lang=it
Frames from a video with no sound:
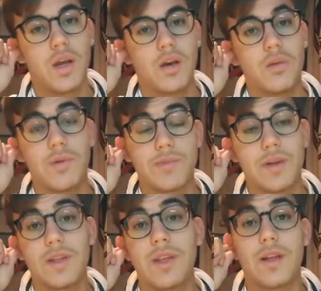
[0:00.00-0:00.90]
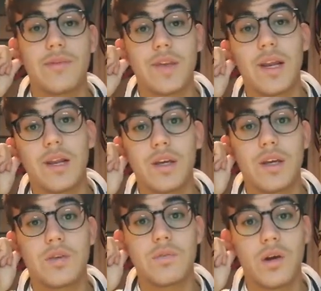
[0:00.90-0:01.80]
con il post partita della finale
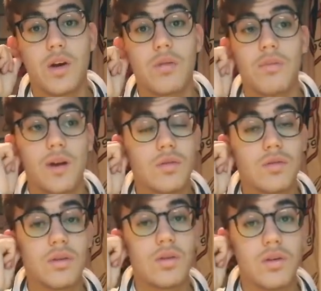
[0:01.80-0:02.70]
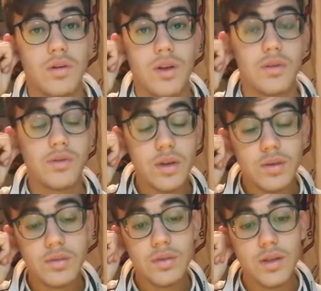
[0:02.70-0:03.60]
di Supercoppa contro la
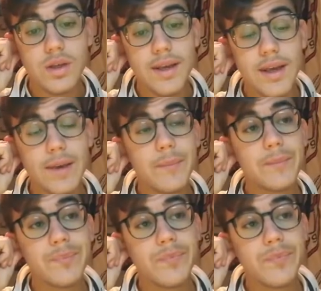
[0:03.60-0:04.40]
Juventus e